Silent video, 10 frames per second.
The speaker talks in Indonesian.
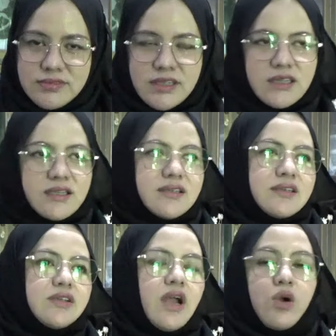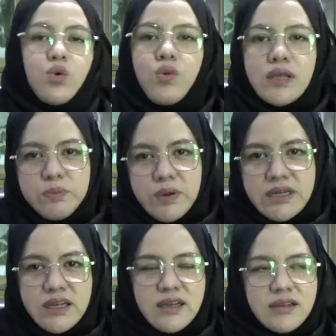nggih yang kuat
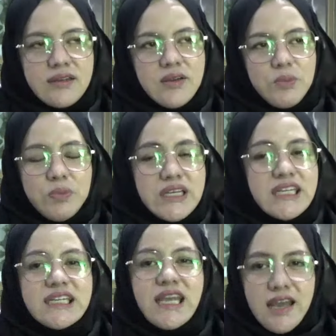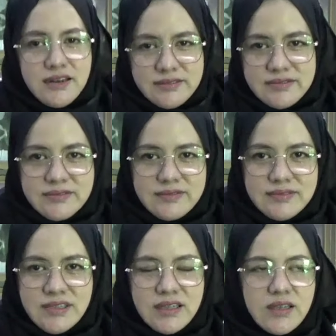pada pendirian
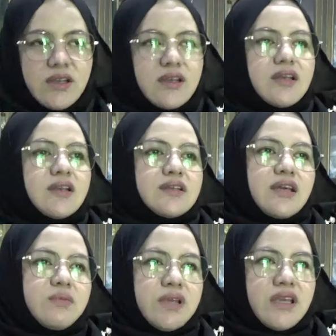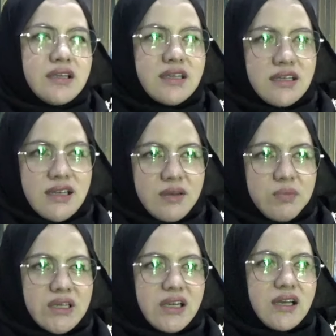nggih dan meyakinkan
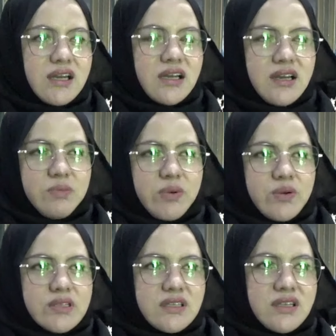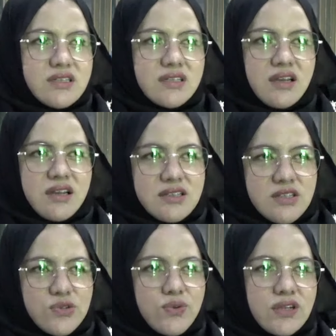pada anak-anak bahwasanya segala
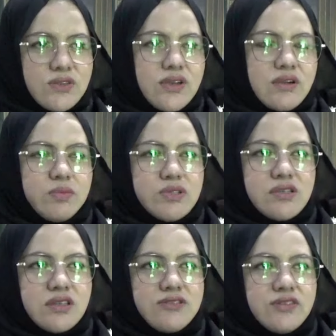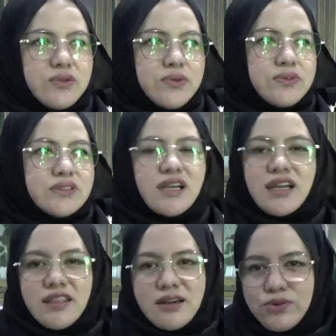sesuatu yang positif itu
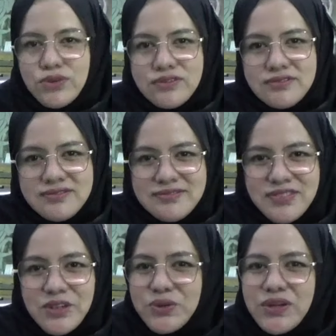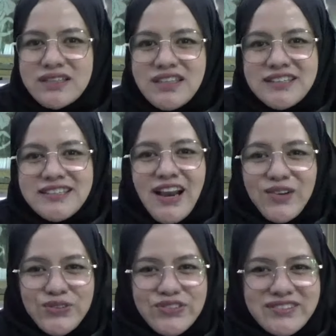jangan takut. Itu yang saya salut.